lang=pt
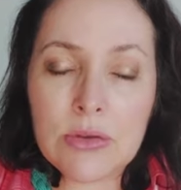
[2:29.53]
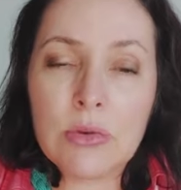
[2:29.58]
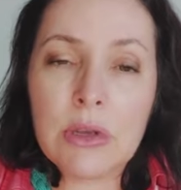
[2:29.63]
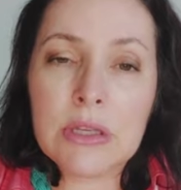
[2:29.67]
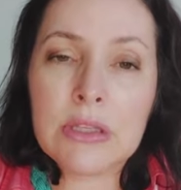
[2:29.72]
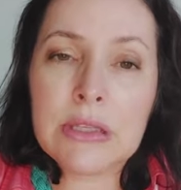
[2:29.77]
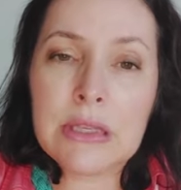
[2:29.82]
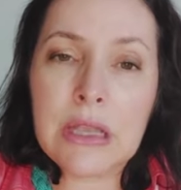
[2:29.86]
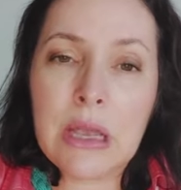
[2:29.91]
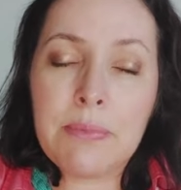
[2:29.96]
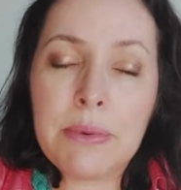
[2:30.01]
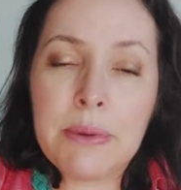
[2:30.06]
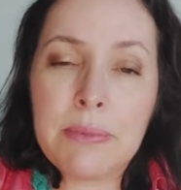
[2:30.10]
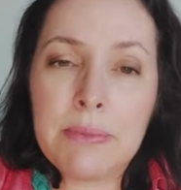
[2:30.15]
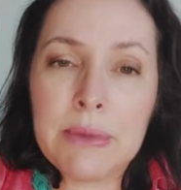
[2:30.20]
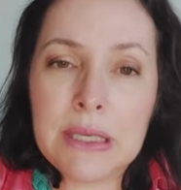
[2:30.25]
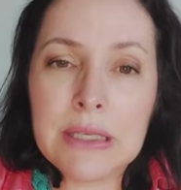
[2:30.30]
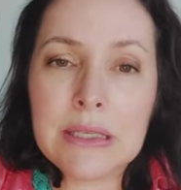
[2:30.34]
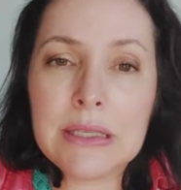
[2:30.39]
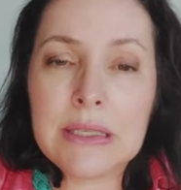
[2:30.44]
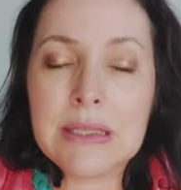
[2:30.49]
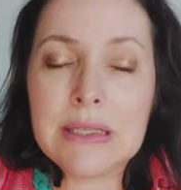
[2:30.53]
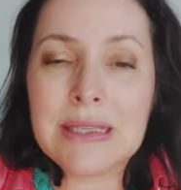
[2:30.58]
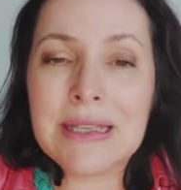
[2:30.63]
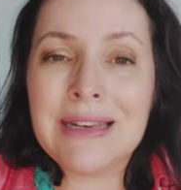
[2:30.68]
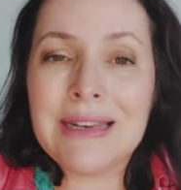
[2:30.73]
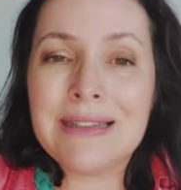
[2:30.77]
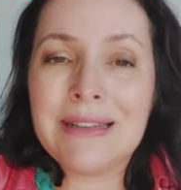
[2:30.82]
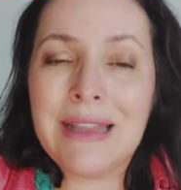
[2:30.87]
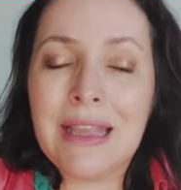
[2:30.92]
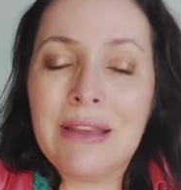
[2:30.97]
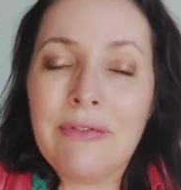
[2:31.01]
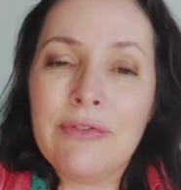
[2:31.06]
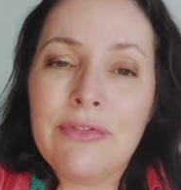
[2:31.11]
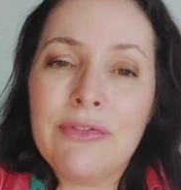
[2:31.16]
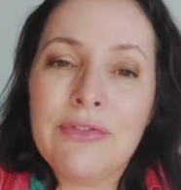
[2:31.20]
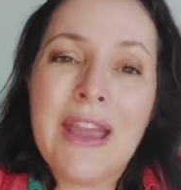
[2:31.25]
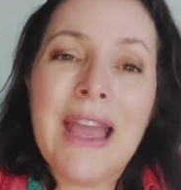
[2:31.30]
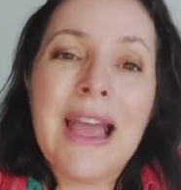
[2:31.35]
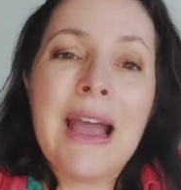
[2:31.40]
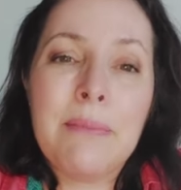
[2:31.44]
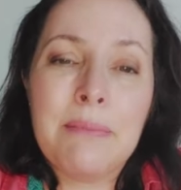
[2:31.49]
O WhatsApp Business, ele tem
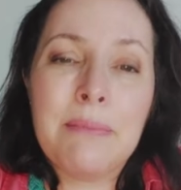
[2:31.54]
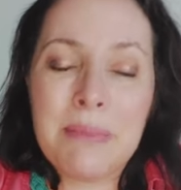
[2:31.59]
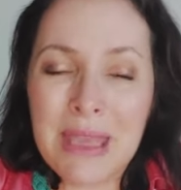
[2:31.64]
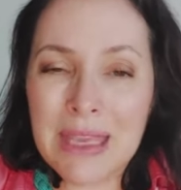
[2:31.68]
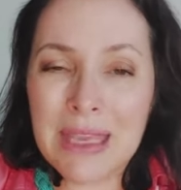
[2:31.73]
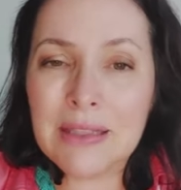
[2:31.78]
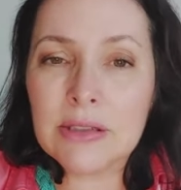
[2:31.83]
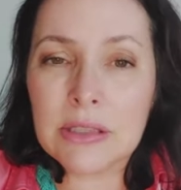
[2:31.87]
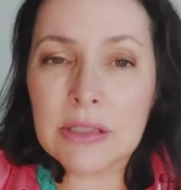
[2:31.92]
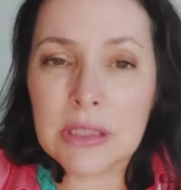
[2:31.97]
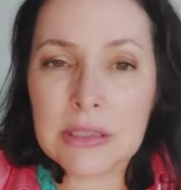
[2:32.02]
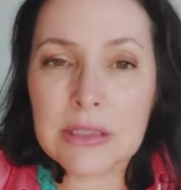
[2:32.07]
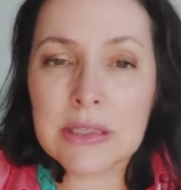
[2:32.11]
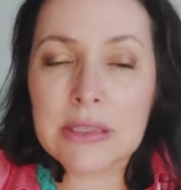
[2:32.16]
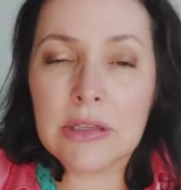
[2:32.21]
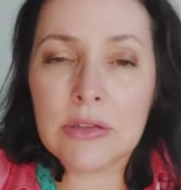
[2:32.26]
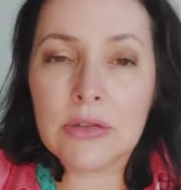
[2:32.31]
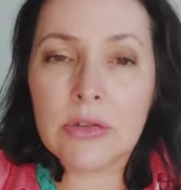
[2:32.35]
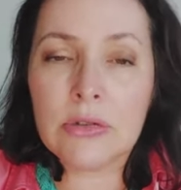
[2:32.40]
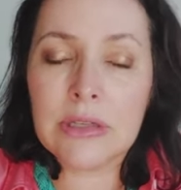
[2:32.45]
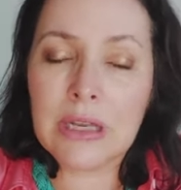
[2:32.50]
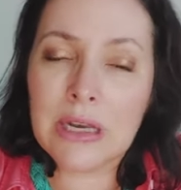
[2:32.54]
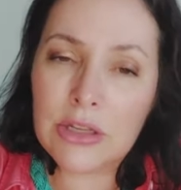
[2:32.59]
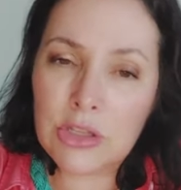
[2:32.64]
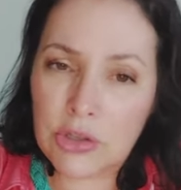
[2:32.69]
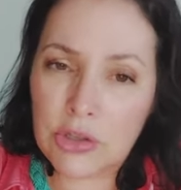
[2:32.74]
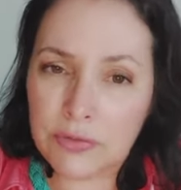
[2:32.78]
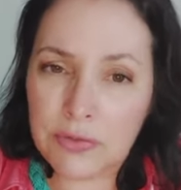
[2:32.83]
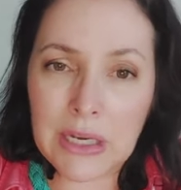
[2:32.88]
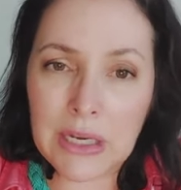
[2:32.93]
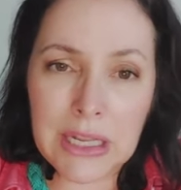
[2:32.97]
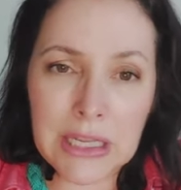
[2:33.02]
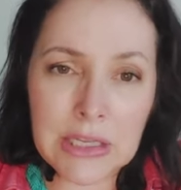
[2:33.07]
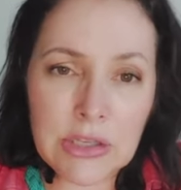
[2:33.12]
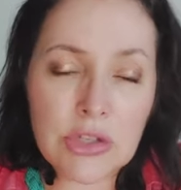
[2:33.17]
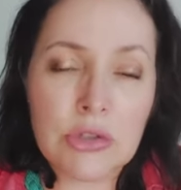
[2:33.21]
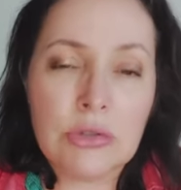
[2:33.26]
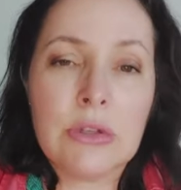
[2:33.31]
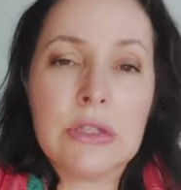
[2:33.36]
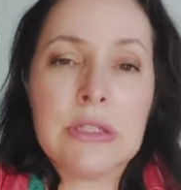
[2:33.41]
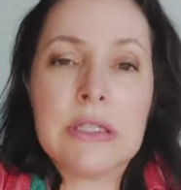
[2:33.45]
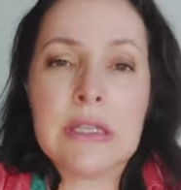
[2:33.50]
ferramentas dentro dele, diferente
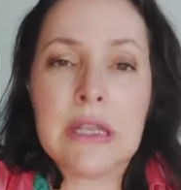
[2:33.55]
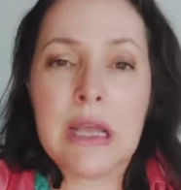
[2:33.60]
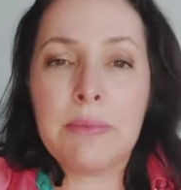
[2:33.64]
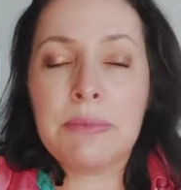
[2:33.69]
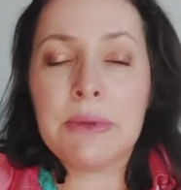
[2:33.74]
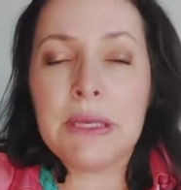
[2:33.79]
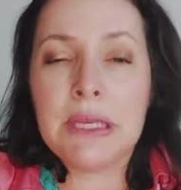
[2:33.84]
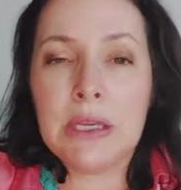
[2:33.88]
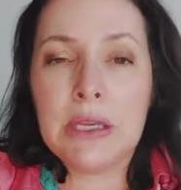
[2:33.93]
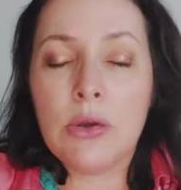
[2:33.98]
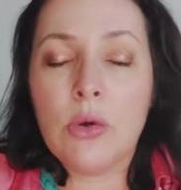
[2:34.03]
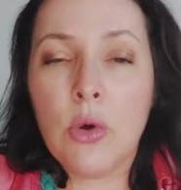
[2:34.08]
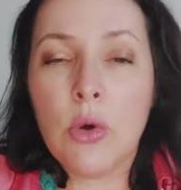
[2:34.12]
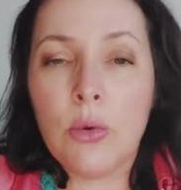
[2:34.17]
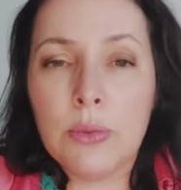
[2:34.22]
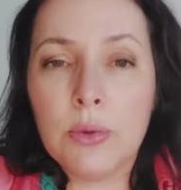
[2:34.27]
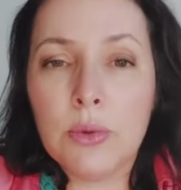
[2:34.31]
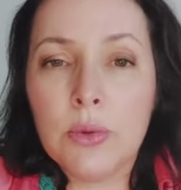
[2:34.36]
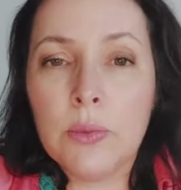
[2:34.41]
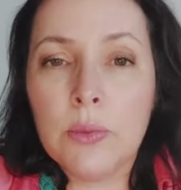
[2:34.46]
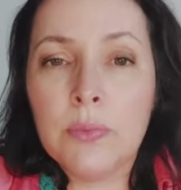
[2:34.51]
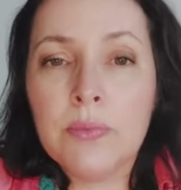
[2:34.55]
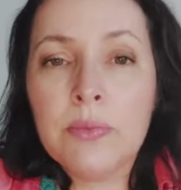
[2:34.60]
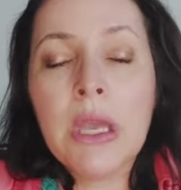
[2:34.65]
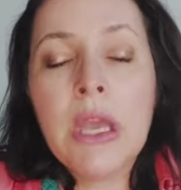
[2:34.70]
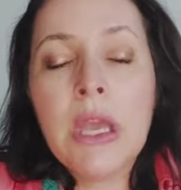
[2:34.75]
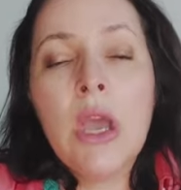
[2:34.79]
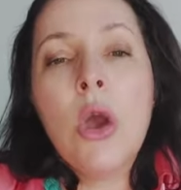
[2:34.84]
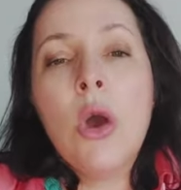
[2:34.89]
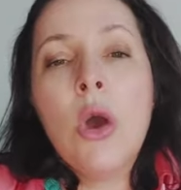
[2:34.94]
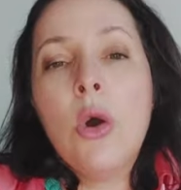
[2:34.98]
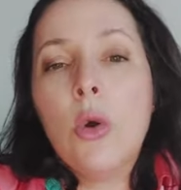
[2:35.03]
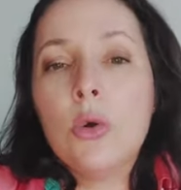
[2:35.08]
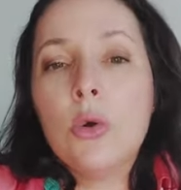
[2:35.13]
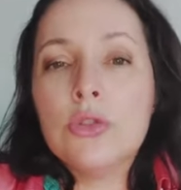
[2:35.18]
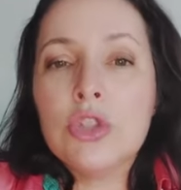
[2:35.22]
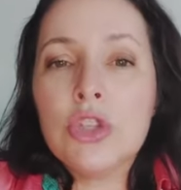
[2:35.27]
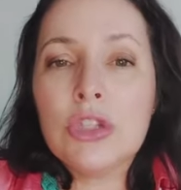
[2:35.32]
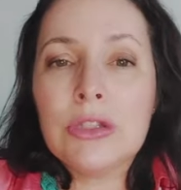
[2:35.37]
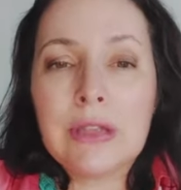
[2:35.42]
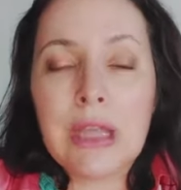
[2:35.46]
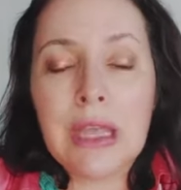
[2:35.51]
do WhatsApp comum,
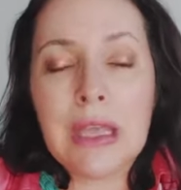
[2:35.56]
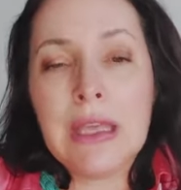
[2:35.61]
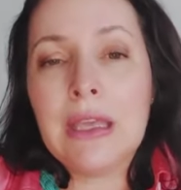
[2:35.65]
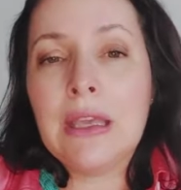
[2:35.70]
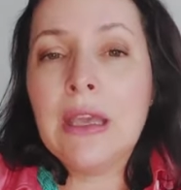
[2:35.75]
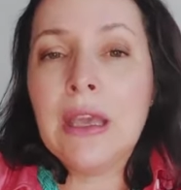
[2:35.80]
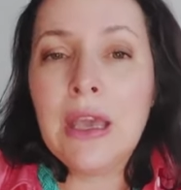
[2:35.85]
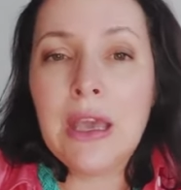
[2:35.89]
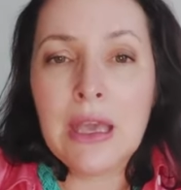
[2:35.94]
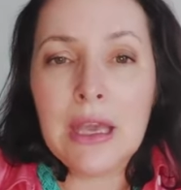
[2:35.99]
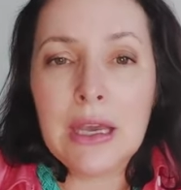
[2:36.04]
onde tem...